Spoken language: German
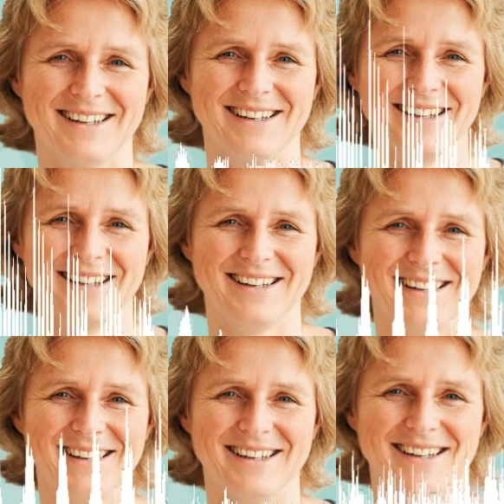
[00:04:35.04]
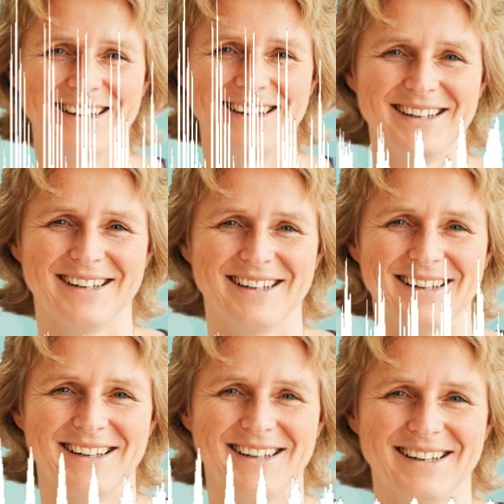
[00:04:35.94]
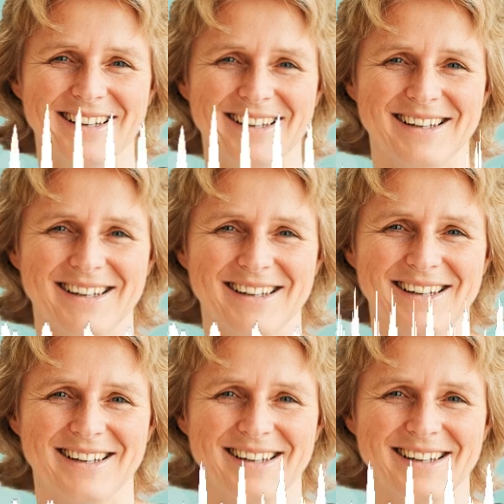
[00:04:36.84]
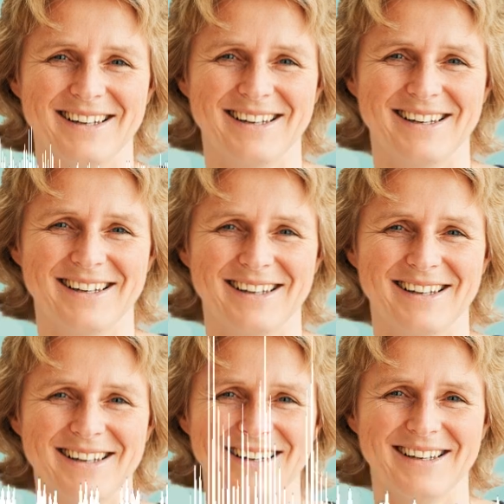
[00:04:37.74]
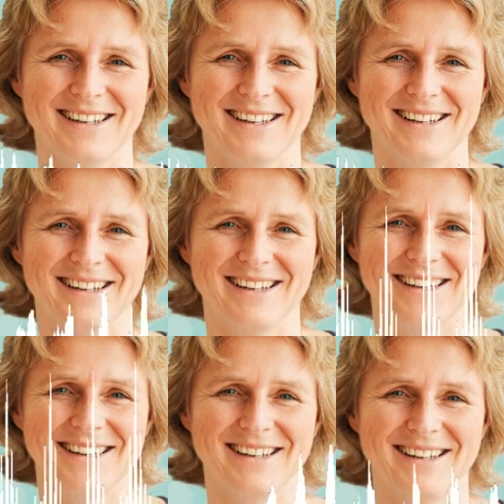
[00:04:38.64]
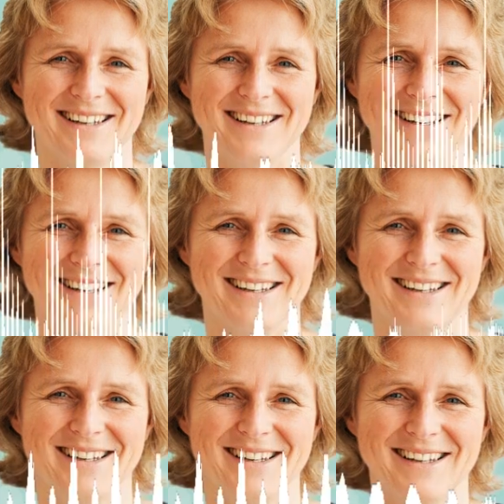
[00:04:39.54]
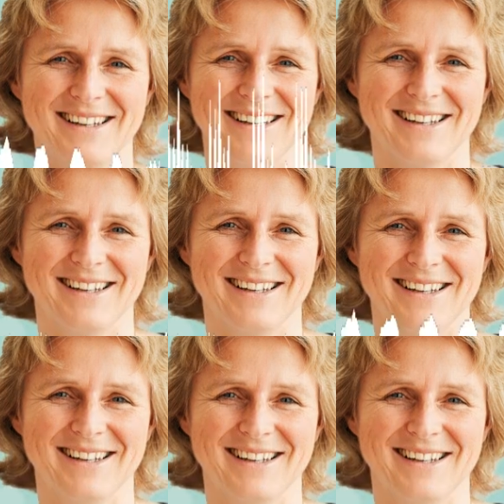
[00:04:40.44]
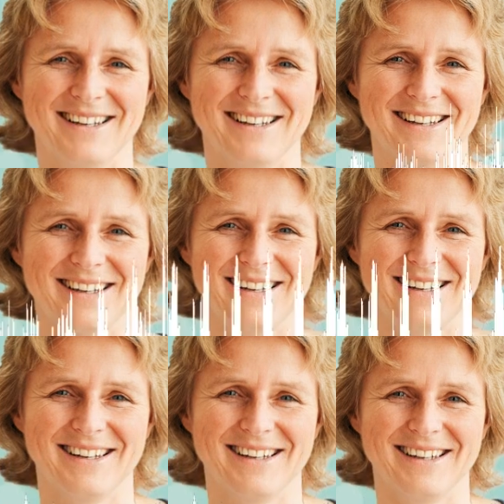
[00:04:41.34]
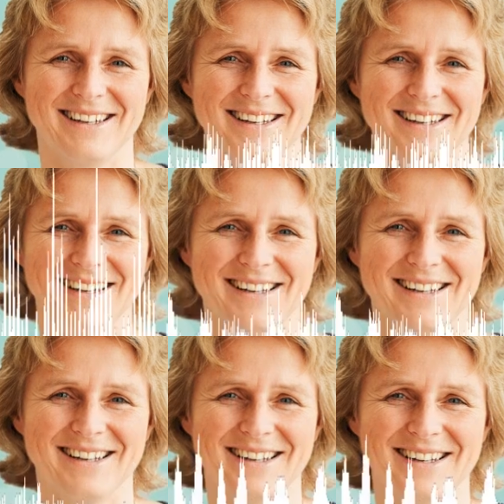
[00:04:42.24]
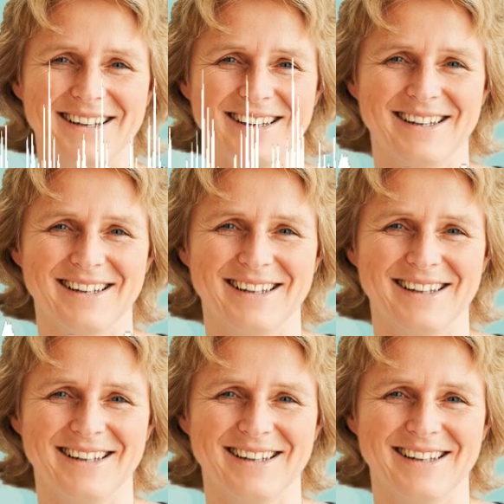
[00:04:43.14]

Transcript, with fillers: Ich meine, man kann natürlich sagen, ein erfülltes Leben ist ein Leben, wo ich am Abend eines Tages oder am Abend des Lebens sagen kann, ich kann es als Ganzes bejahen.